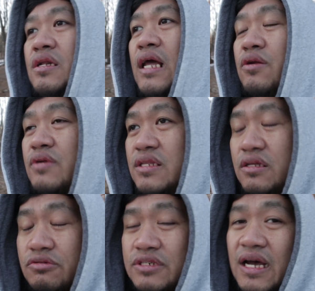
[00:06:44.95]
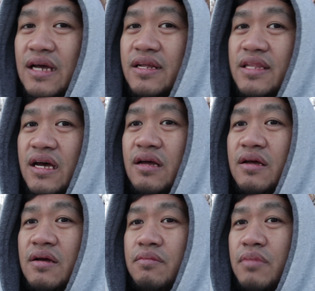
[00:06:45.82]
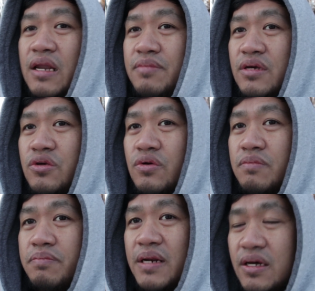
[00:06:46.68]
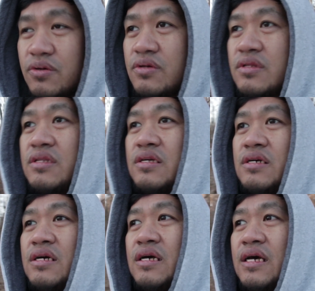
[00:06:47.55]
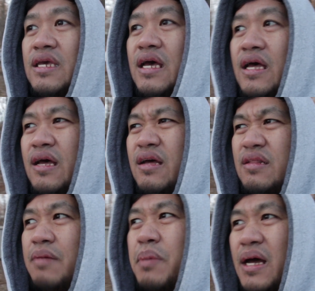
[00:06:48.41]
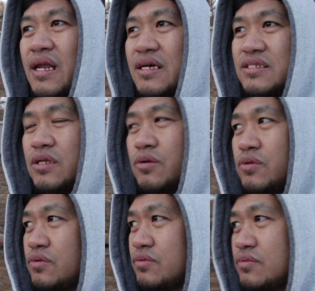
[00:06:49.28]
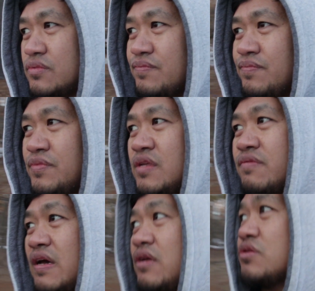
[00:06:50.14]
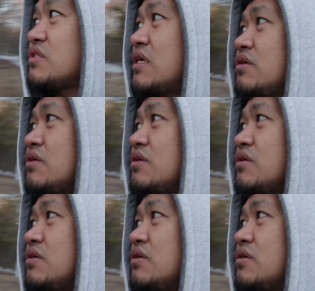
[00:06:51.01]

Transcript: lalo na dito sa Canada malamig yung panahon kaya napakalakas daw nung virus na